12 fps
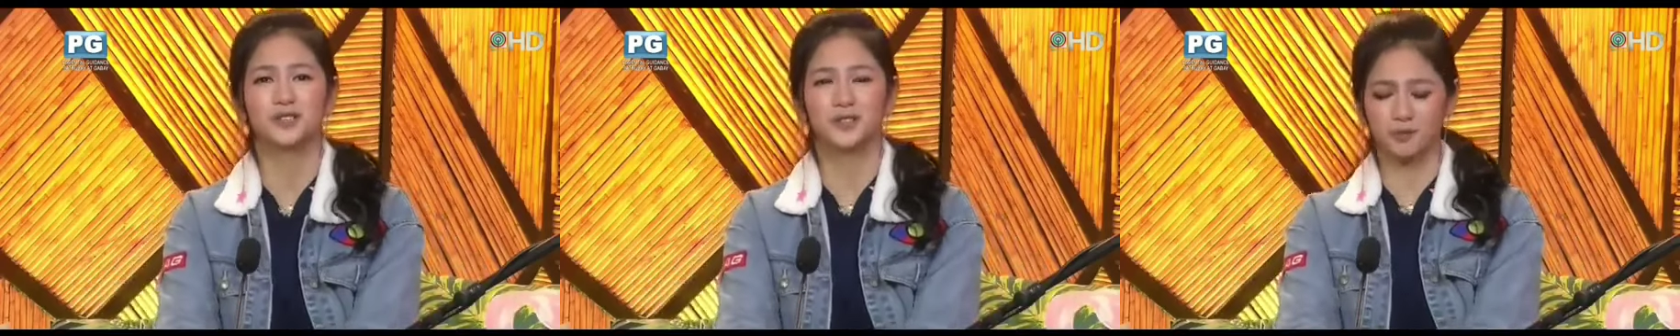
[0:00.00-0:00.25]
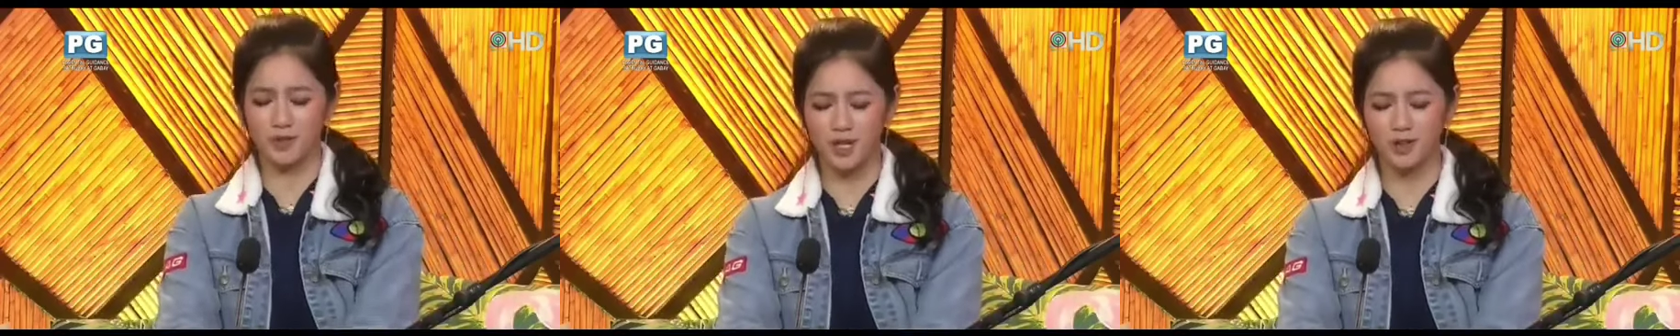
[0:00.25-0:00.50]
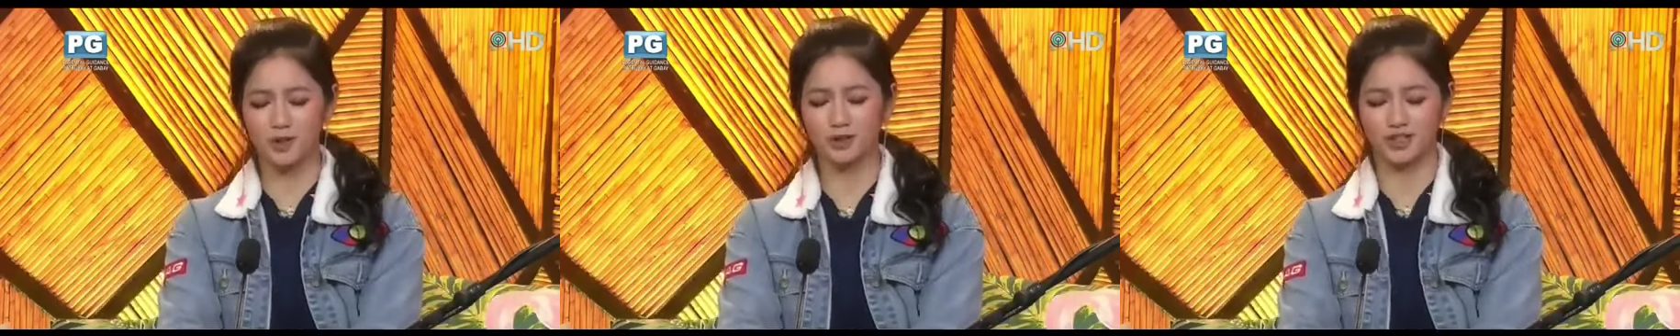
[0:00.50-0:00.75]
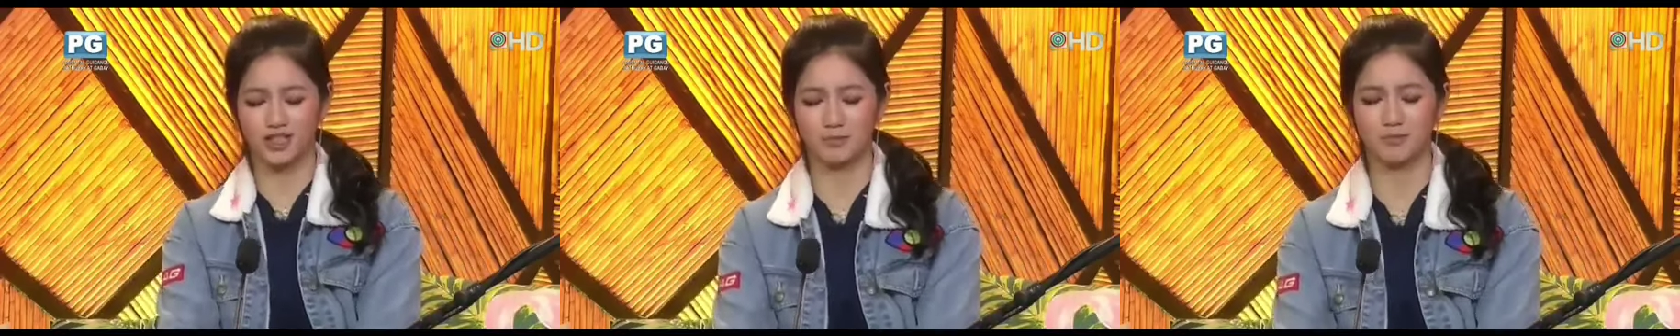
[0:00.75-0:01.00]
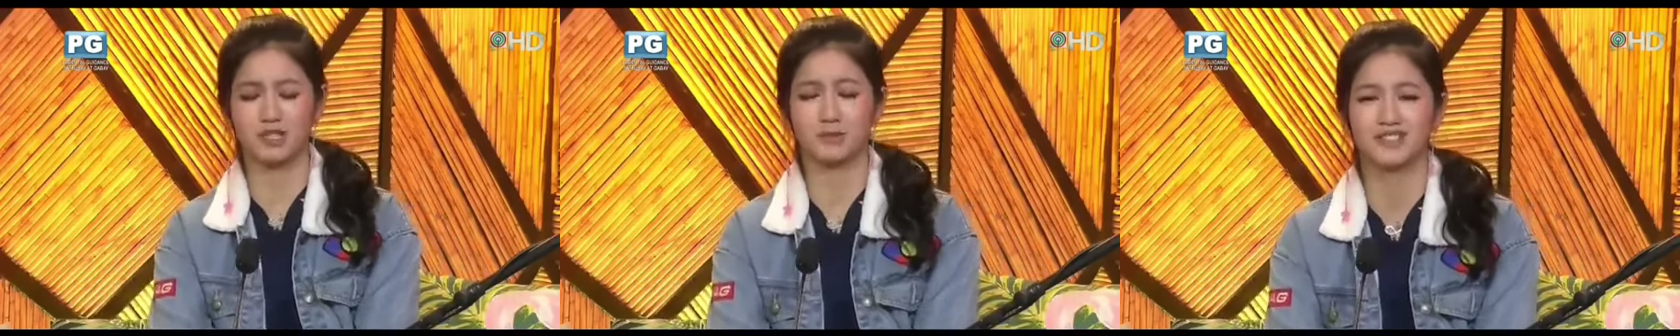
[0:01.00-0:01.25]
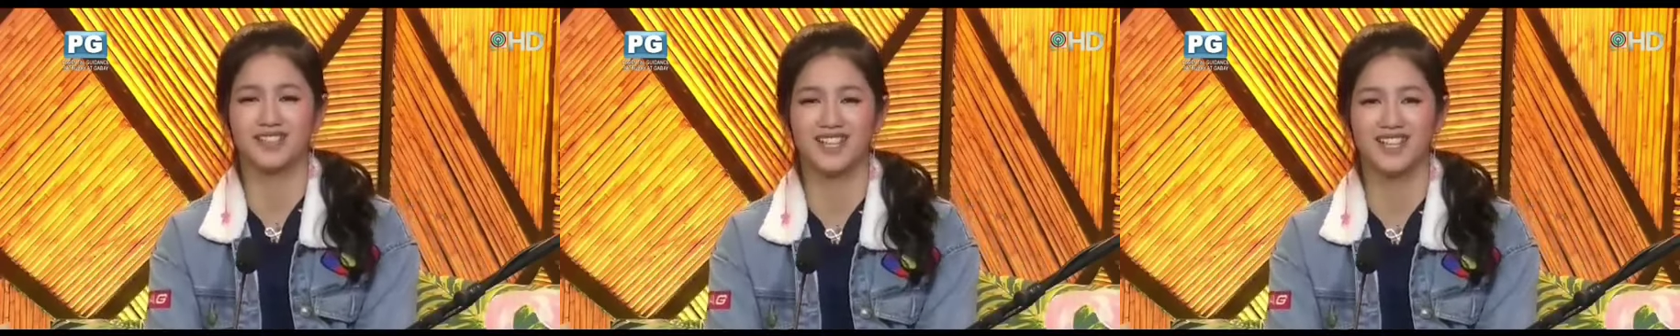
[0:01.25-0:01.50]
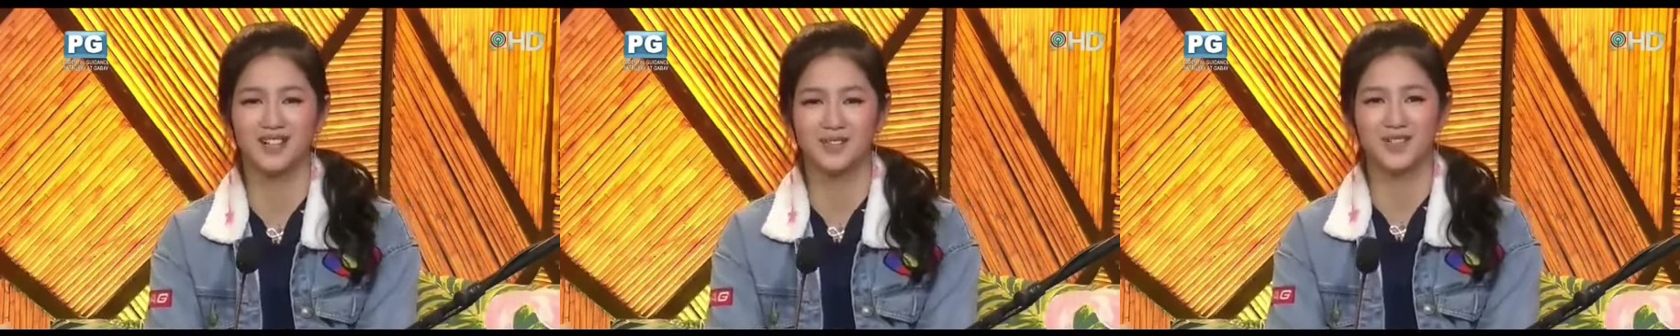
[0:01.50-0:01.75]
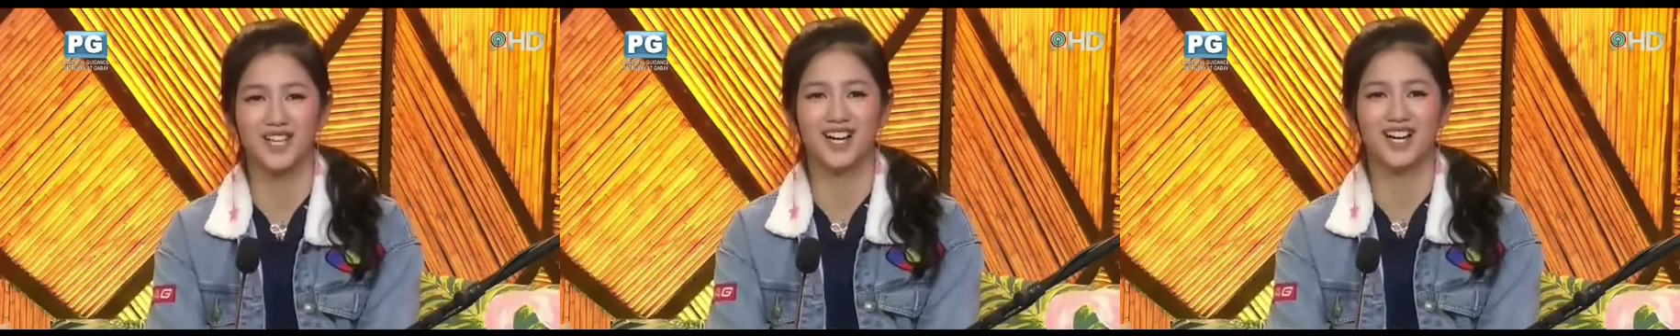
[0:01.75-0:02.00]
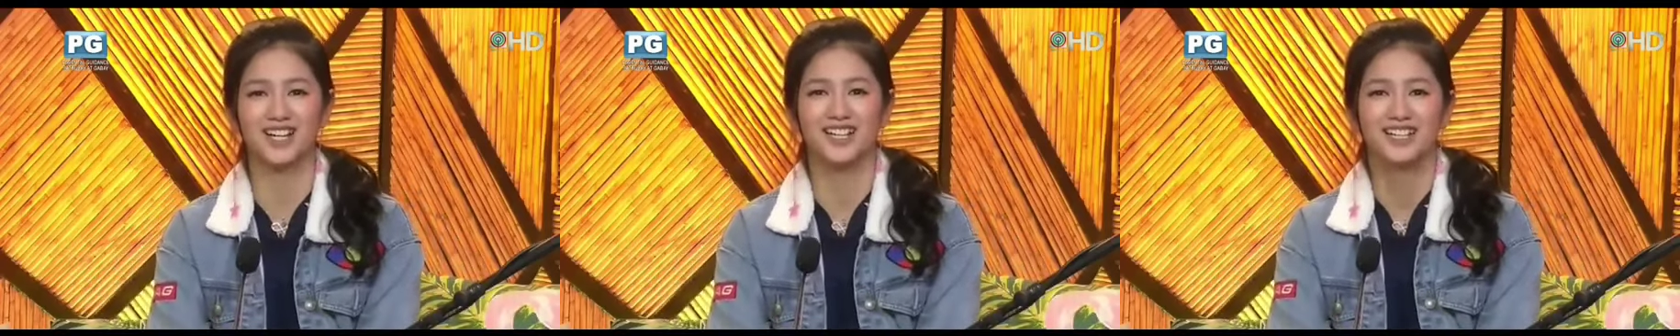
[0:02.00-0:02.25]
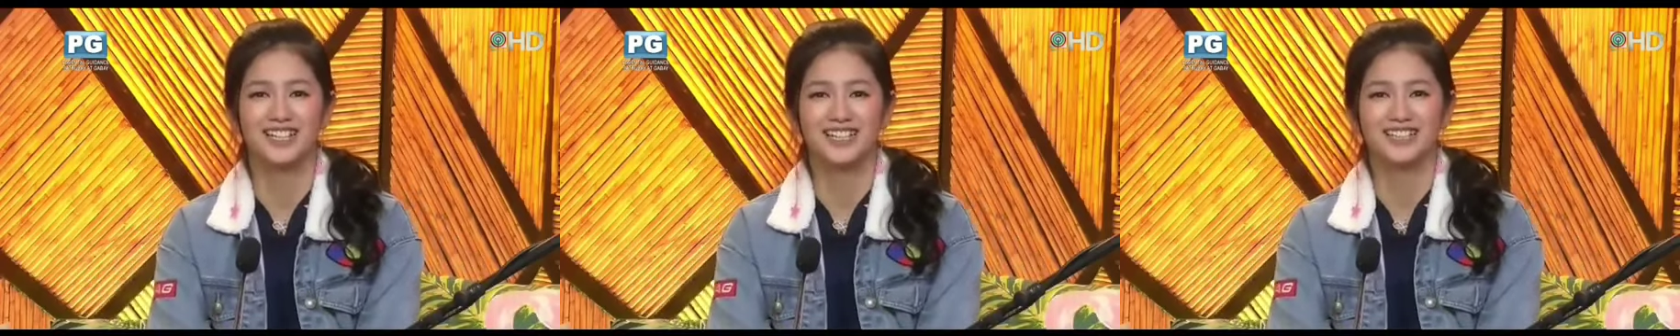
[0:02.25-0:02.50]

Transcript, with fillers: So, feeling ko talagang mas masaya kuya.